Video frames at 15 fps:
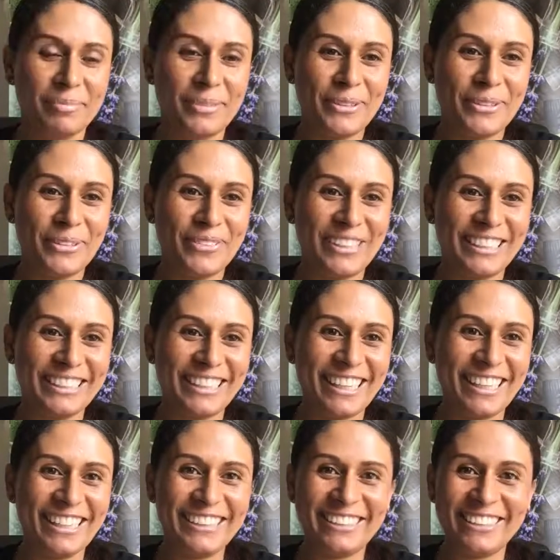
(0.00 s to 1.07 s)
Boa
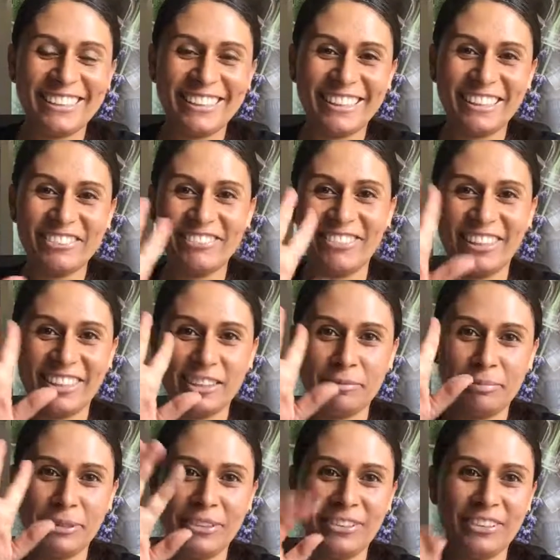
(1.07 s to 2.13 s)
tarde,
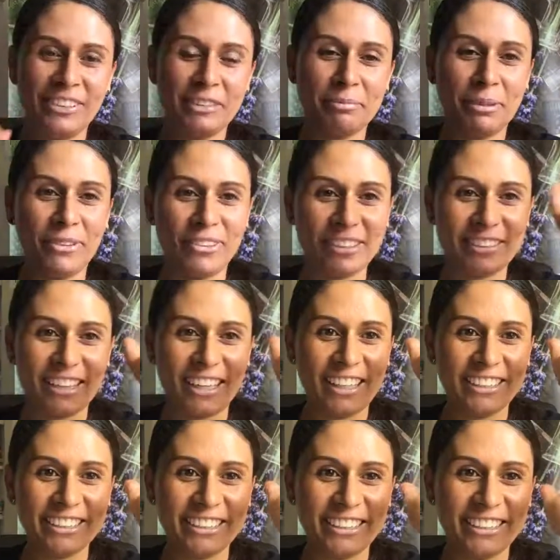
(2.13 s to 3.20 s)
Facebook. Boa
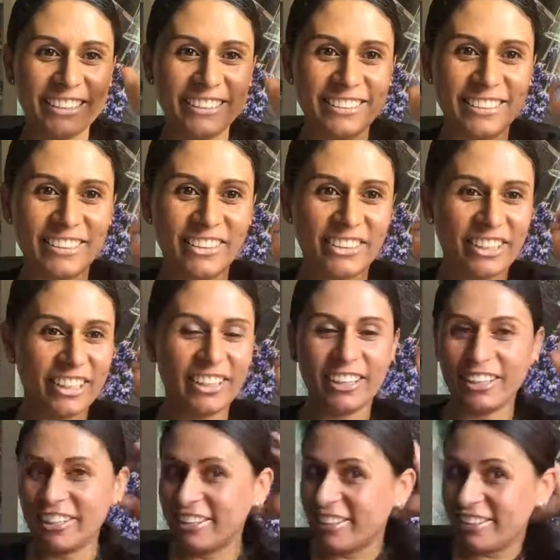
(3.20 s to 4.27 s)
tarde,
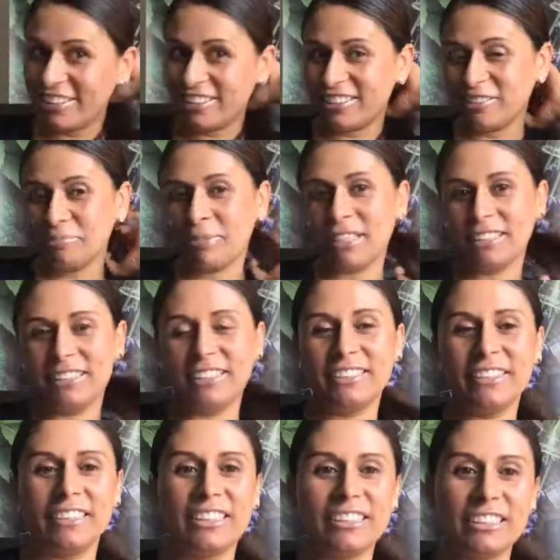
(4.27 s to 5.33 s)
Instagram.
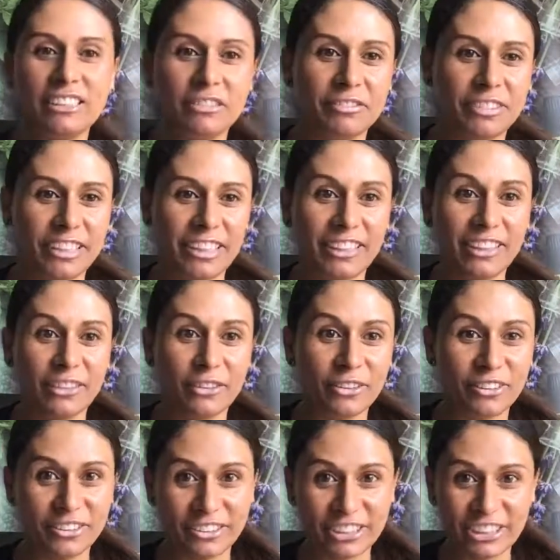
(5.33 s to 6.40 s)
Patrícia da Silva aqui
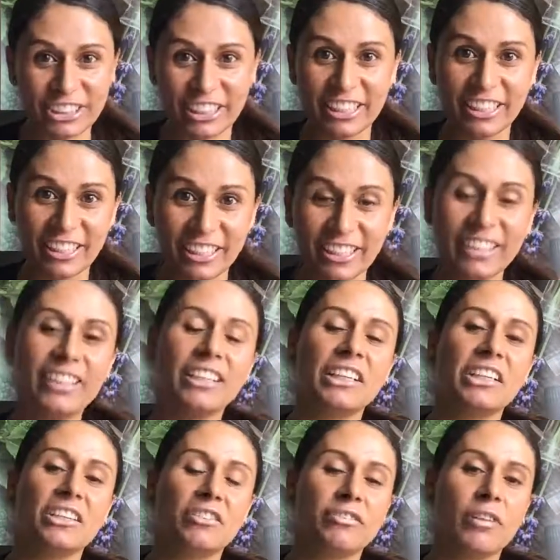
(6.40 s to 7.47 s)
hoje.
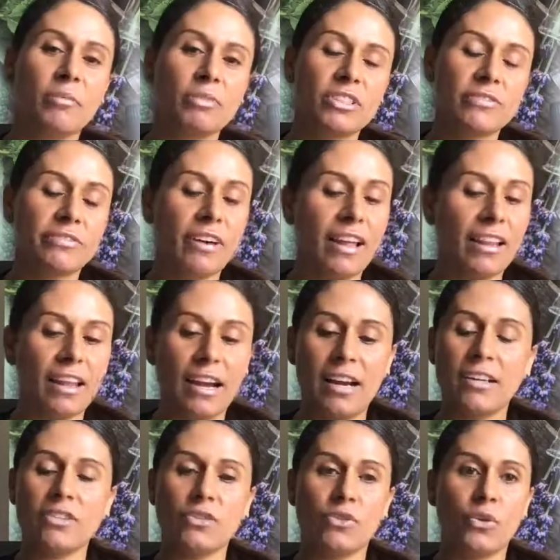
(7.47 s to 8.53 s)
Vamos
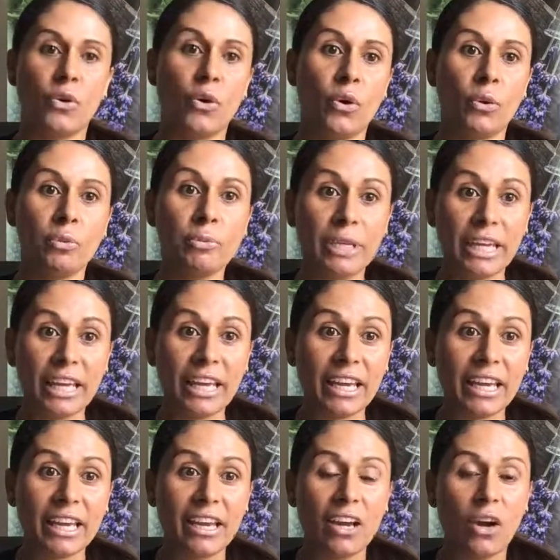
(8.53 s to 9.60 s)
falar
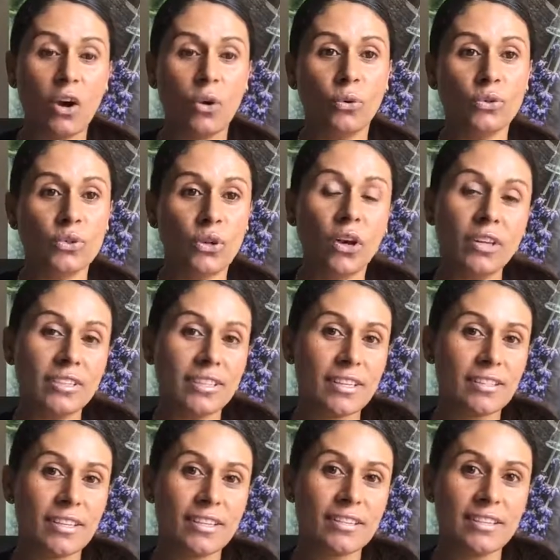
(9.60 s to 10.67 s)
sobre os óleos
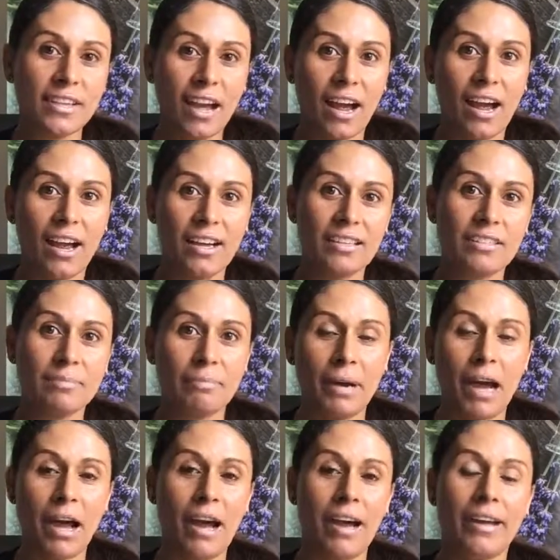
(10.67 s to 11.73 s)
essenciais
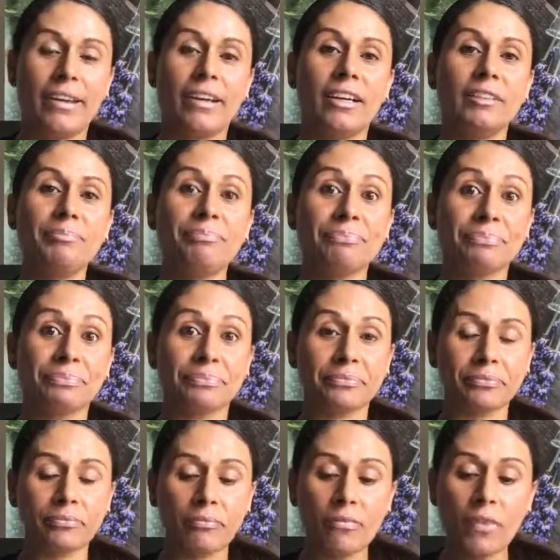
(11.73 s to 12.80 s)
para
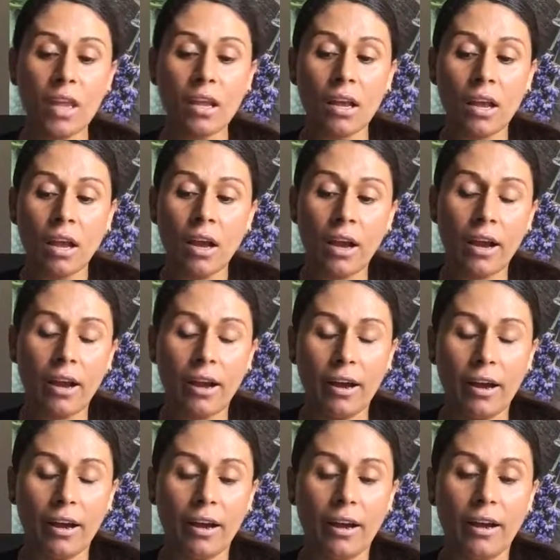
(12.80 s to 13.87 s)

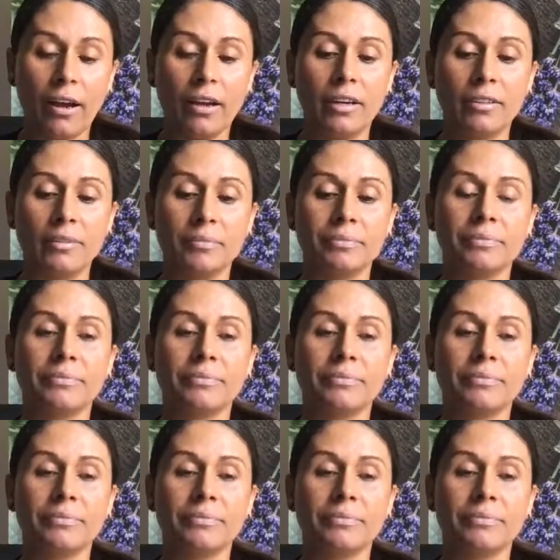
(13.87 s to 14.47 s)
a ah,